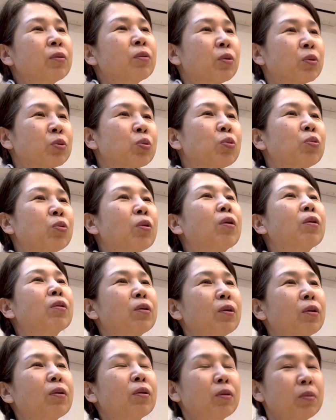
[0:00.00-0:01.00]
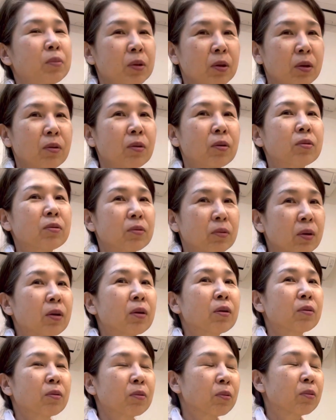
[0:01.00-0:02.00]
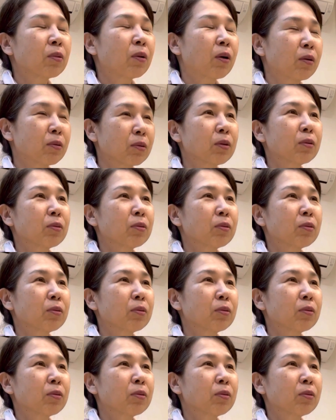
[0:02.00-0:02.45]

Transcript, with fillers: あ、そうなんや、みたいな感じね、ところがある。